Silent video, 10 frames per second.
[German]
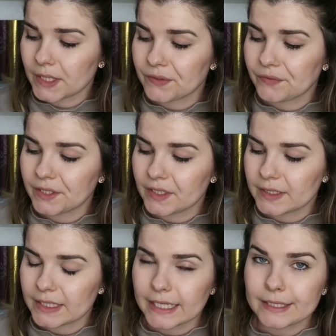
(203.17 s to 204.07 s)
Das finde
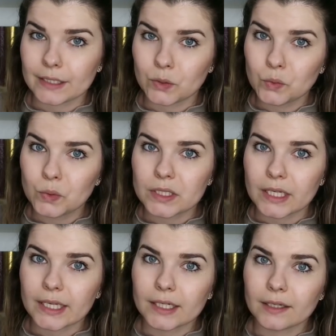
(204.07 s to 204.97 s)
ich sehr, sehr gut,
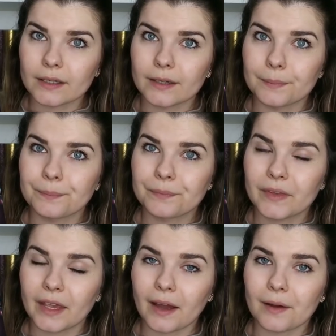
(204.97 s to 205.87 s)
denn ähm,
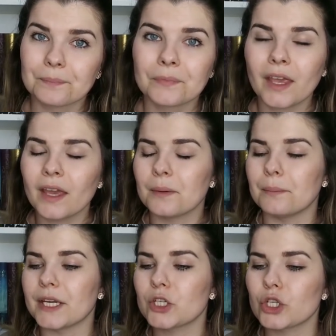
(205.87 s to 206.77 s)
ja,
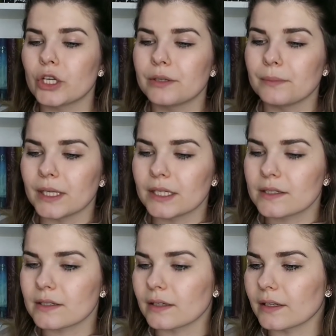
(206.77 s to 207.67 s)
Menschen
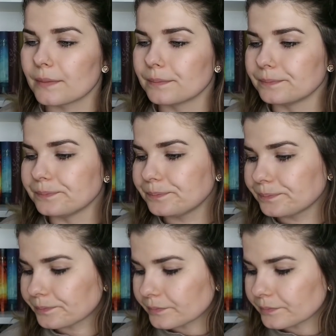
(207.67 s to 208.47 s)
mit ähm,